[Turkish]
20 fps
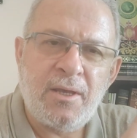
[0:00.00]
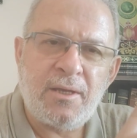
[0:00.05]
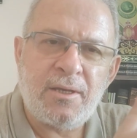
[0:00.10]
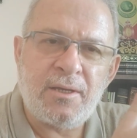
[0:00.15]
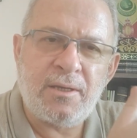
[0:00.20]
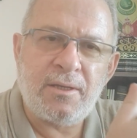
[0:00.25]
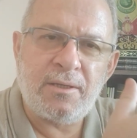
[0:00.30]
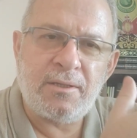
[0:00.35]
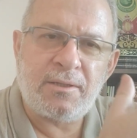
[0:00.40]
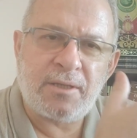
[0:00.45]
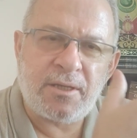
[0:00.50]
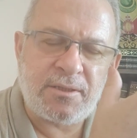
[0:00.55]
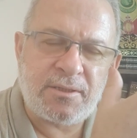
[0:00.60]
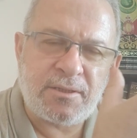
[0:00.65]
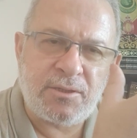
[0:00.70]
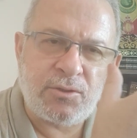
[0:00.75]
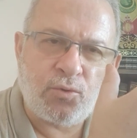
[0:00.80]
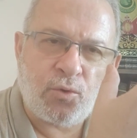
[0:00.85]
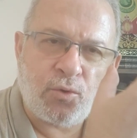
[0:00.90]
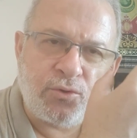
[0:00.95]
E,
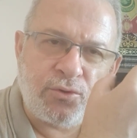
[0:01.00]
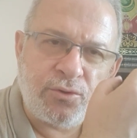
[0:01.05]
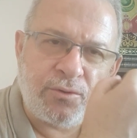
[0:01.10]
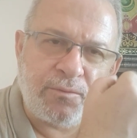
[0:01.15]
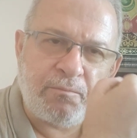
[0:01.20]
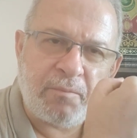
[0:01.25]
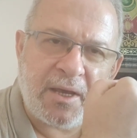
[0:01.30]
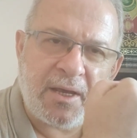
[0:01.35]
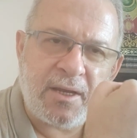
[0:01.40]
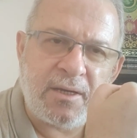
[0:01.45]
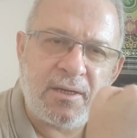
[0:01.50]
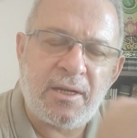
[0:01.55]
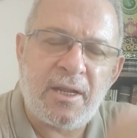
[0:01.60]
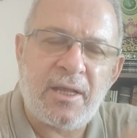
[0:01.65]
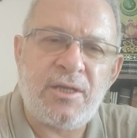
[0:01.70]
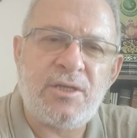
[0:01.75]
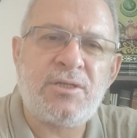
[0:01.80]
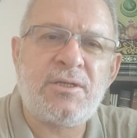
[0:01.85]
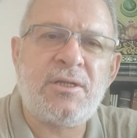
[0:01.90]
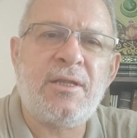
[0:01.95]
tezini onun
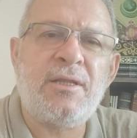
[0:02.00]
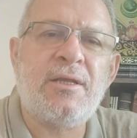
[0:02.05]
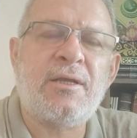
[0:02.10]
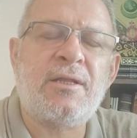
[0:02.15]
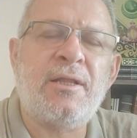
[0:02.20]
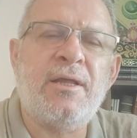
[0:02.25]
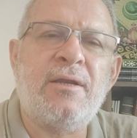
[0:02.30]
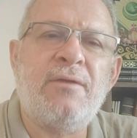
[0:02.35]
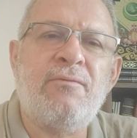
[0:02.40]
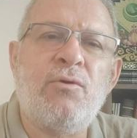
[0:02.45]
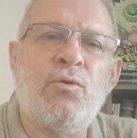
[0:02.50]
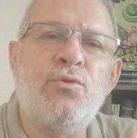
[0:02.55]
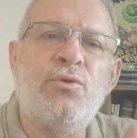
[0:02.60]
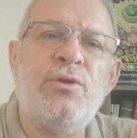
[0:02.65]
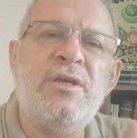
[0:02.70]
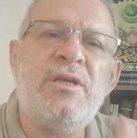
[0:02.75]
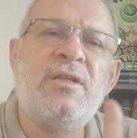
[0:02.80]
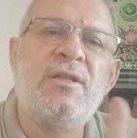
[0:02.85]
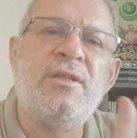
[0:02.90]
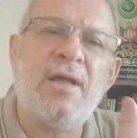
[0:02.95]
beynine işledikleri ve onu
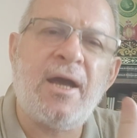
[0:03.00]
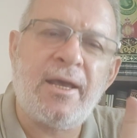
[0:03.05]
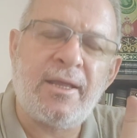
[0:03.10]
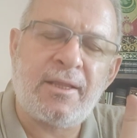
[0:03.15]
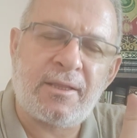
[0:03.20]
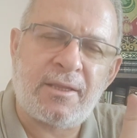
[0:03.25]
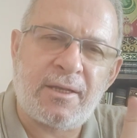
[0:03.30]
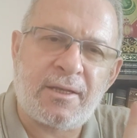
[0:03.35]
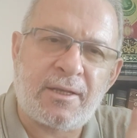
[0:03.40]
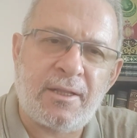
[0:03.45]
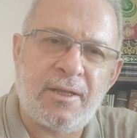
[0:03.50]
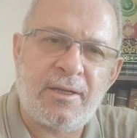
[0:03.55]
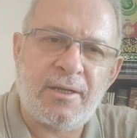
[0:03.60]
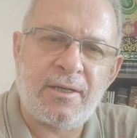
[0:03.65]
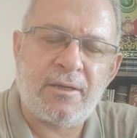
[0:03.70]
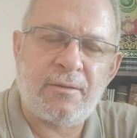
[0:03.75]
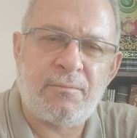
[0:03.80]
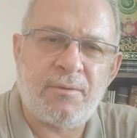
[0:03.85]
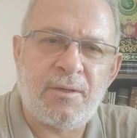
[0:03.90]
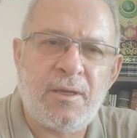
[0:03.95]
ikna
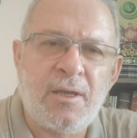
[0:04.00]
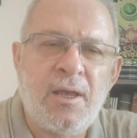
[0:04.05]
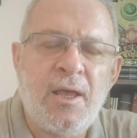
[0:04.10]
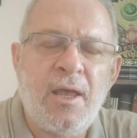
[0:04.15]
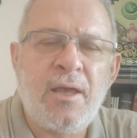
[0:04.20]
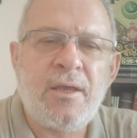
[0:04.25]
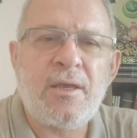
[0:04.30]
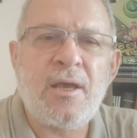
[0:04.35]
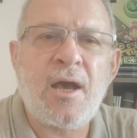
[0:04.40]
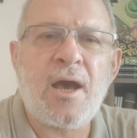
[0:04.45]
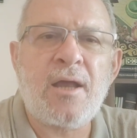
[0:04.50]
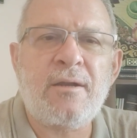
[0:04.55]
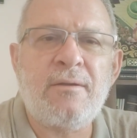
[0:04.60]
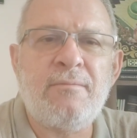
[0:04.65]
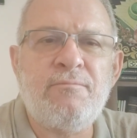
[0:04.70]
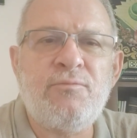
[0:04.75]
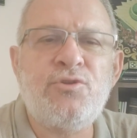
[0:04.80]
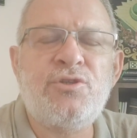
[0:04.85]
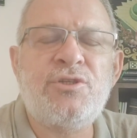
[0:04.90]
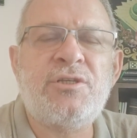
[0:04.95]
ettikleri gibi
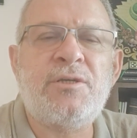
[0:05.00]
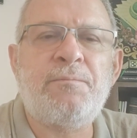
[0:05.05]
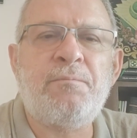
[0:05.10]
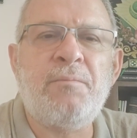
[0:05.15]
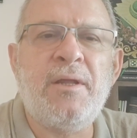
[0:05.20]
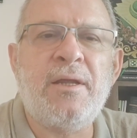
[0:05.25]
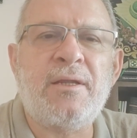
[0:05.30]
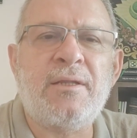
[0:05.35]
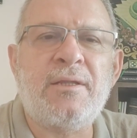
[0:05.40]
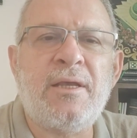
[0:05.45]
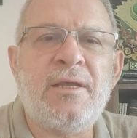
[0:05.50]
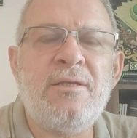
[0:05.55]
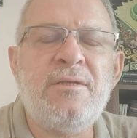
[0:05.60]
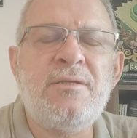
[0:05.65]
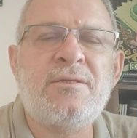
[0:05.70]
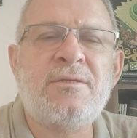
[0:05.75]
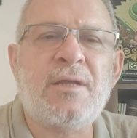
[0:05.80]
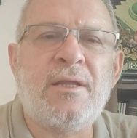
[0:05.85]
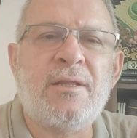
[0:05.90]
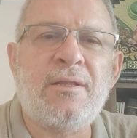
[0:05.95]
yarın bu çipleri de
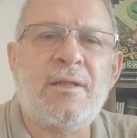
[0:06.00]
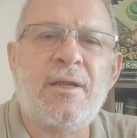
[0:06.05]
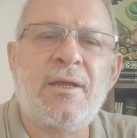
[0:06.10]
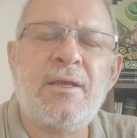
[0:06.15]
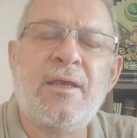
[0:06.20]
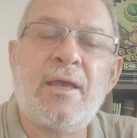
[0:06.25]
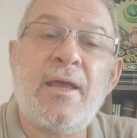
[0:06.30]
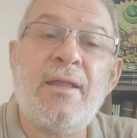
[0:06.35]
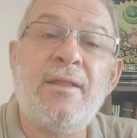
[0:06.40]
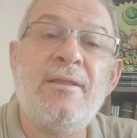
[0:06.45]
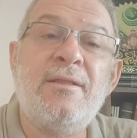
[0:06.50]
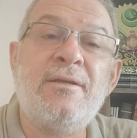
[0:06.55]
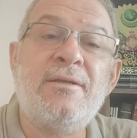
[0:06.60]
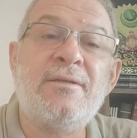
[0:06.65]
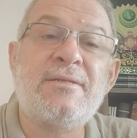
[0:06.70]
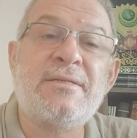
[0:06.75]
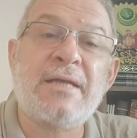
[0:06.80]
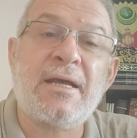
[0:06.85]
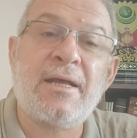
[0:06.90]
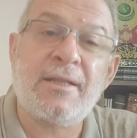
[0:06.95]
insanlara kendi
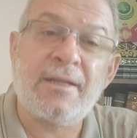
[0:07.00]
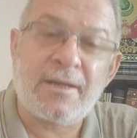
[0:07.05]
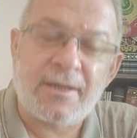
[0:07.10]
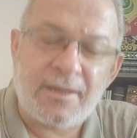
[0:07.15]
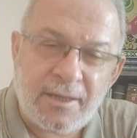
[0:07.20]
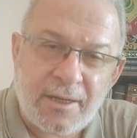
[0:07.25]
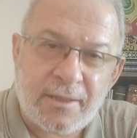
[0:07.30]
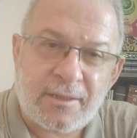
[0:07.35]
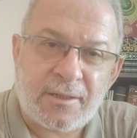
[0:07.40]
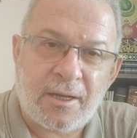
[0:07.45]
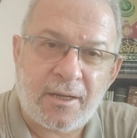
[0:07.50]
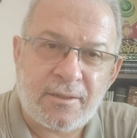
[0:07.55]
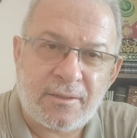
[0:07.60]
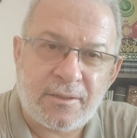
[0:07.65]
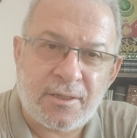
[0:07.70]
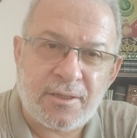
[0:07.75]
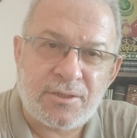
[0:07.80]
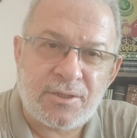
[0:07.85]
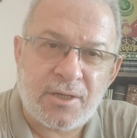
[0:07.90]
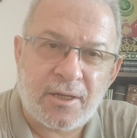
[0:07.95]
rızalarıyla
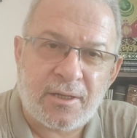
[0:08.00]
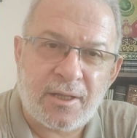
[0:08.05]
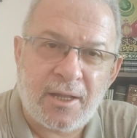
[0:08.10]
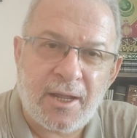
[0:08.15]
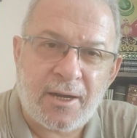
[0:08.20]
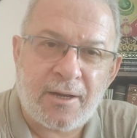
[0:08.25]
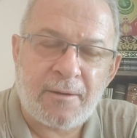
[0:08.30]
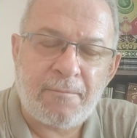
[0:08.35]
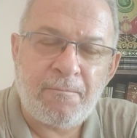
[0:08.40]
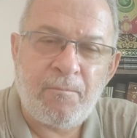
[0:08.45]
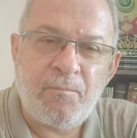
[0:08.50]
taktıracaklar.